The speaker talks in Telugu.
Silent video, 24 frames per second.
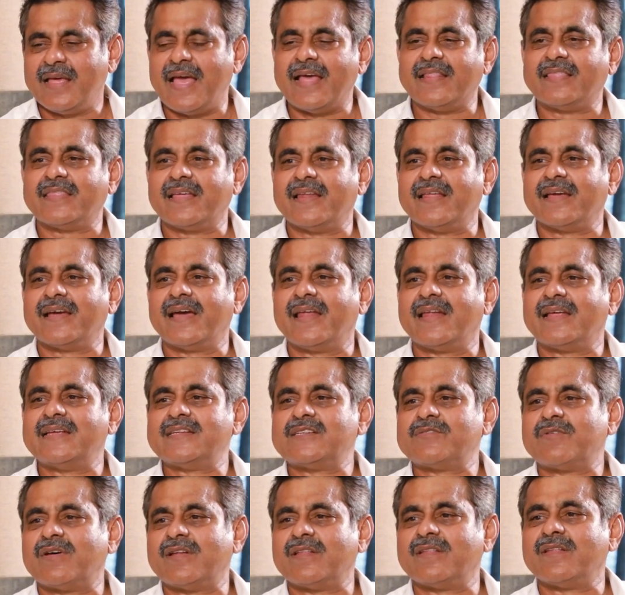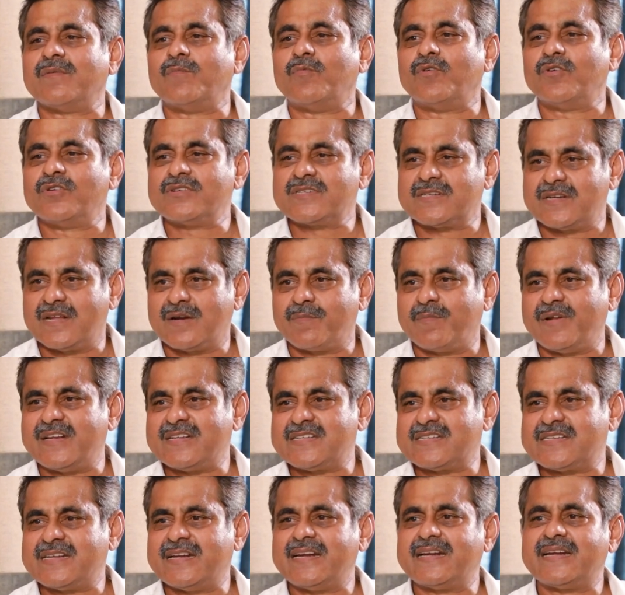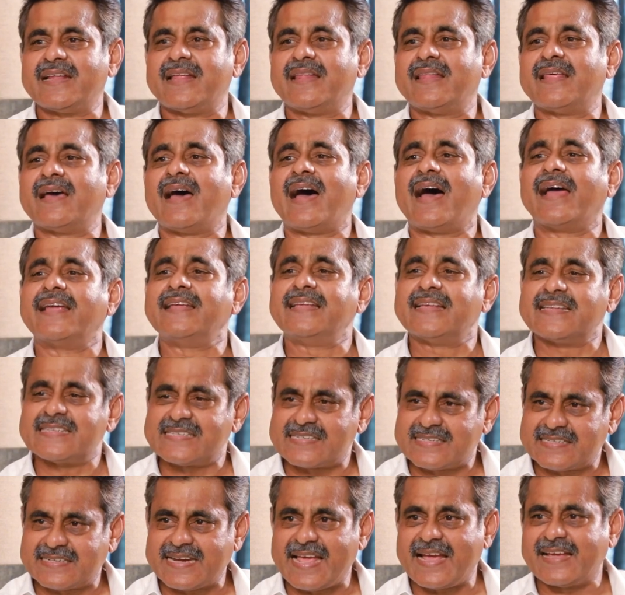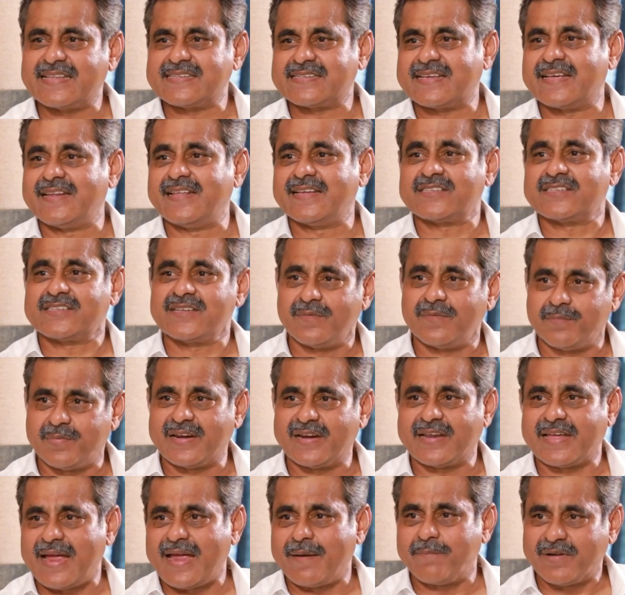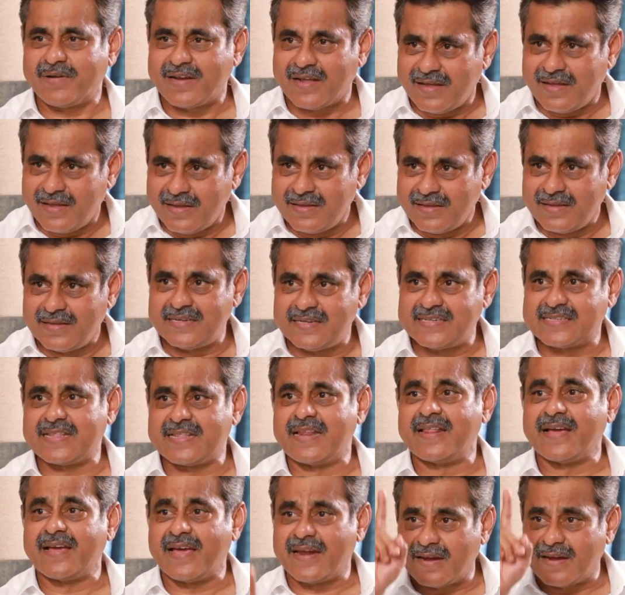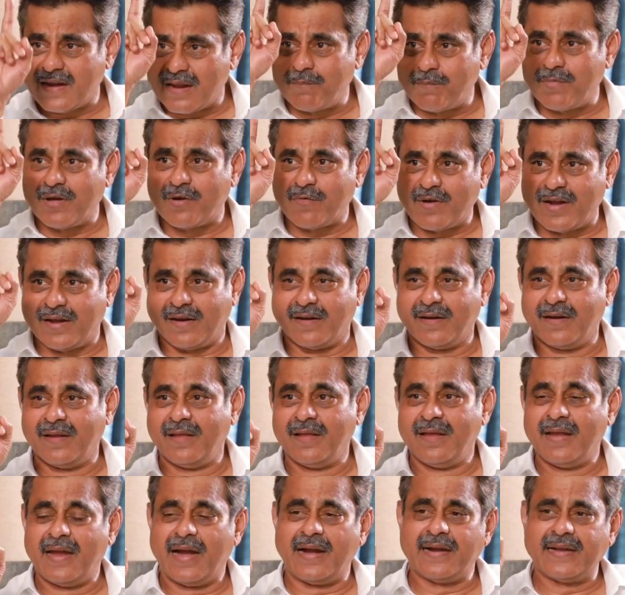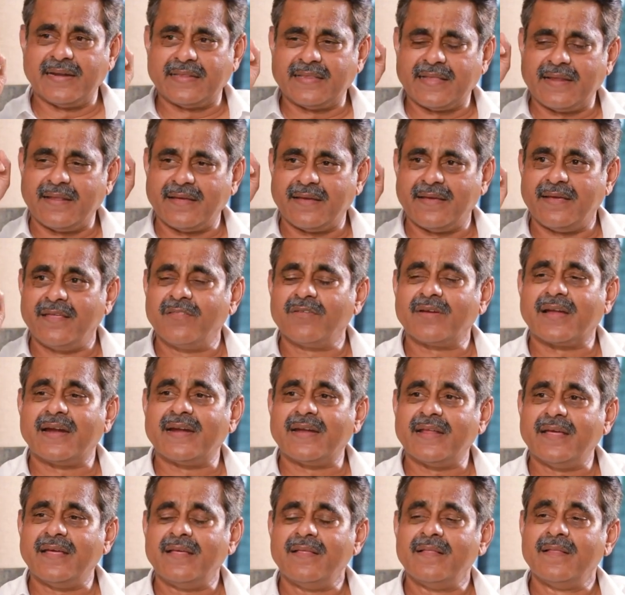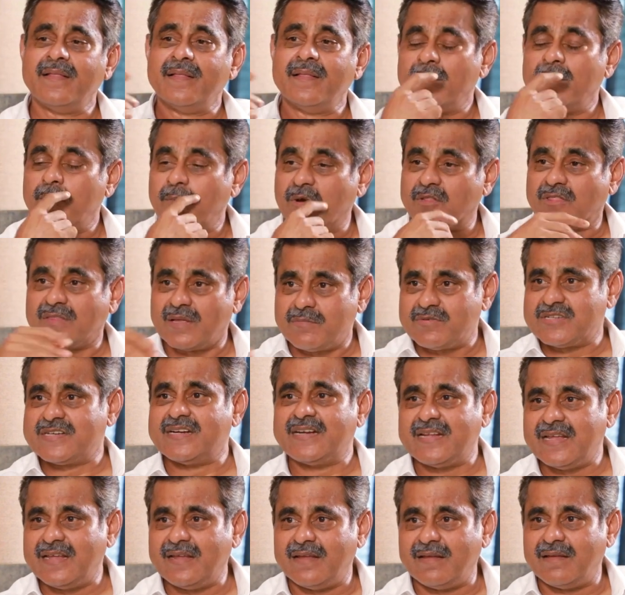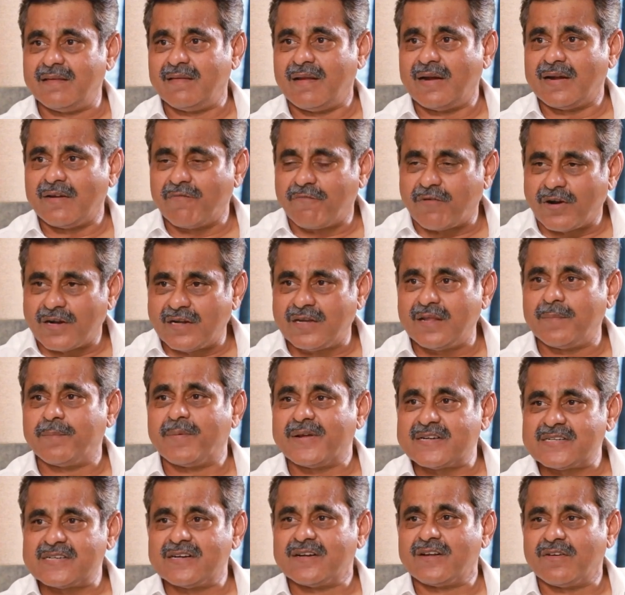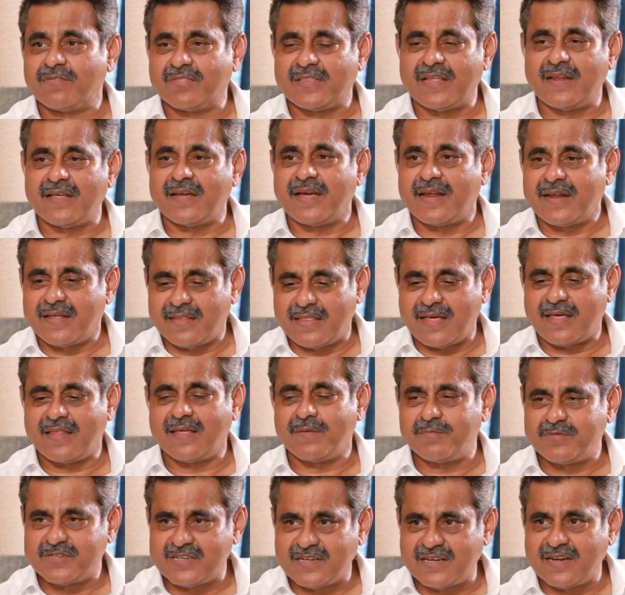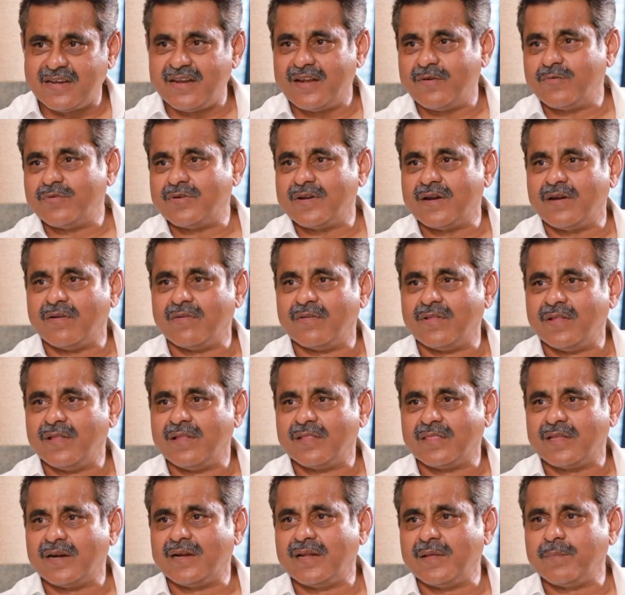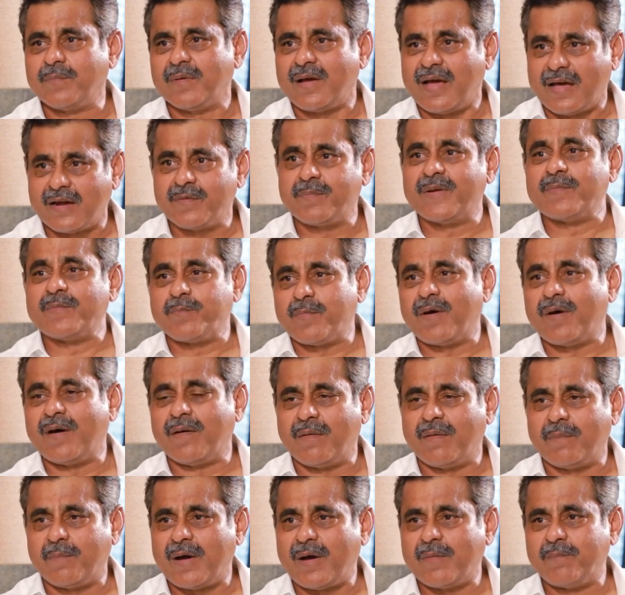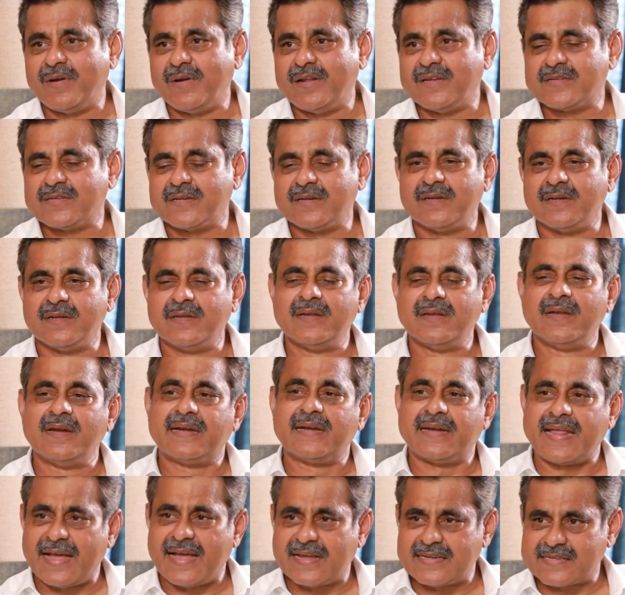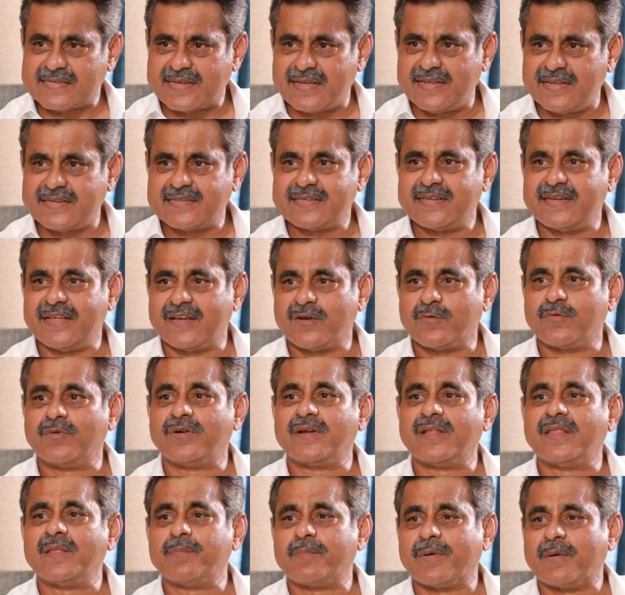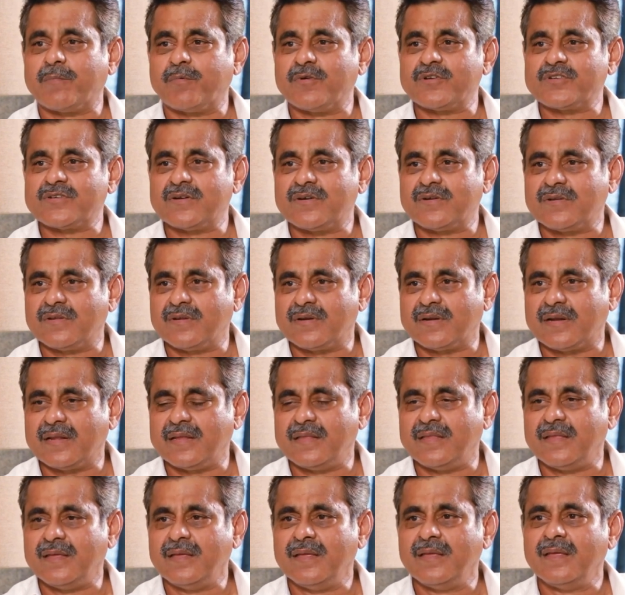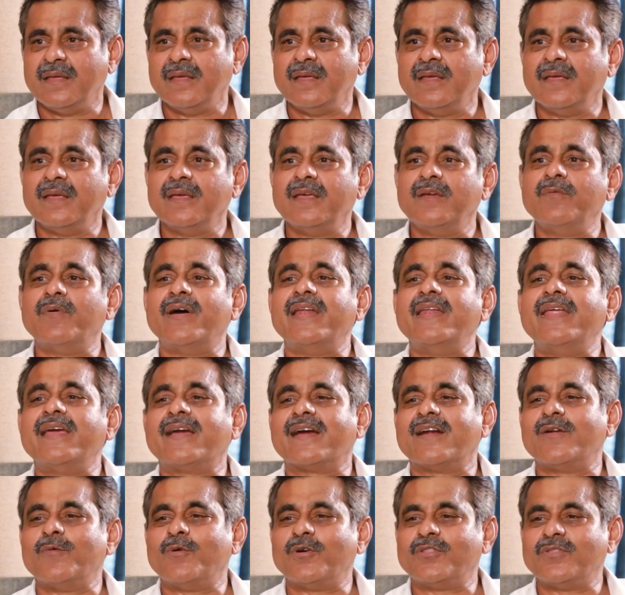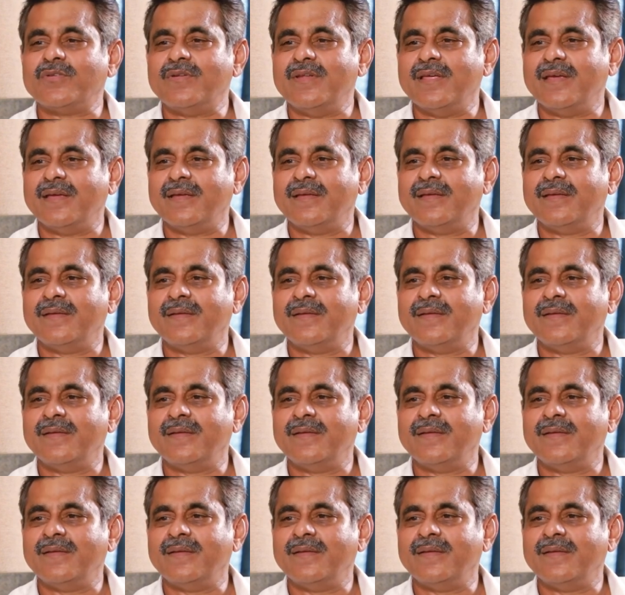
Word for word: అండ్ తెలంగాణ ఇస్ వన్ ఆఫ్ ద మోస్ట్ అర్బన్ స్టేట్ అండ్ ద హయ్యెస్ట్ ట్యాక్స్ కలెక్షన్ పర్ క్యాపిటా ఇస్ తెలంగాణ నంబర్ వన్ అంటే తెలంగాణ ఎందుకంటే మొత్తం సిటీ అంటే ఫార్టీ పర్సెంట్ ఆఫ్ తెలంగాణ దాదాపు సిటీలే ఉంటున్నాం థర్టీ అర్బన్ పాపులేషన్ ట్యాక్స్ కలెక్షన్ ఎక్కువ ఉంటుంది ప్రపోర్షన్ ఇది ఇవన్నీ ఎక్కడ పోతున్నాయి